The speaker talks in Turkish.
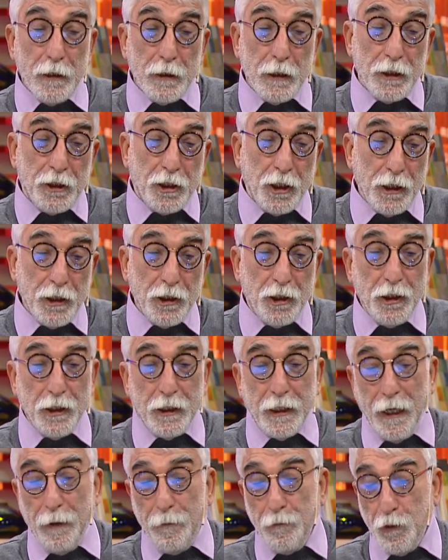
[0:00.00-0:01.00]
E,
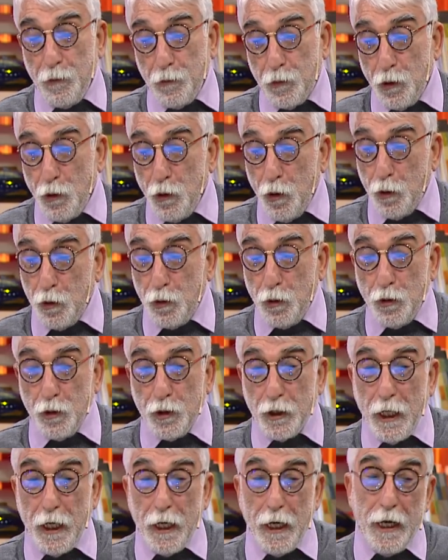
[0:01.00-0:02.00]
çalışırken mümkün
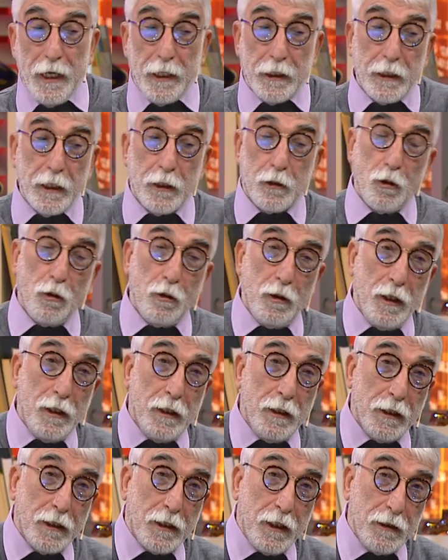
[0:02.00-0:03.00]
olduğunca erkek
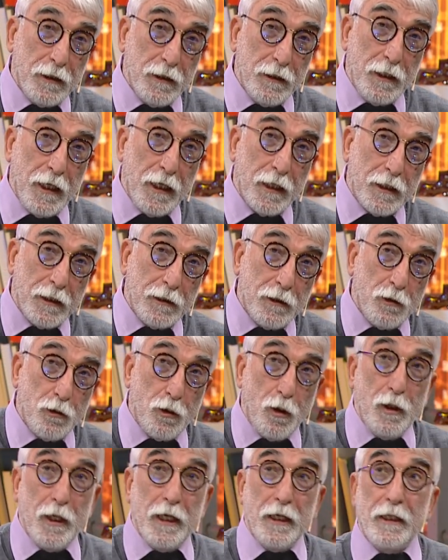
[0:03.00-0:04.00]
rollerini kadınlar, kadın
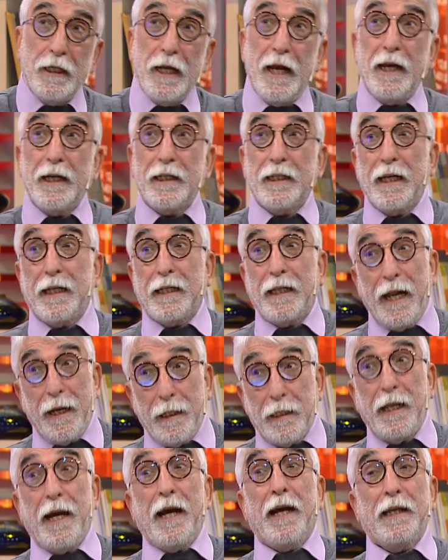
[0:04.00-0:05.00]
rollerini
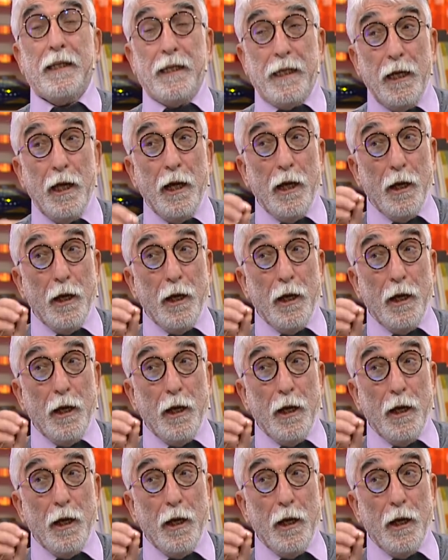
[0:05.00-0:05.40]
erkekler dahi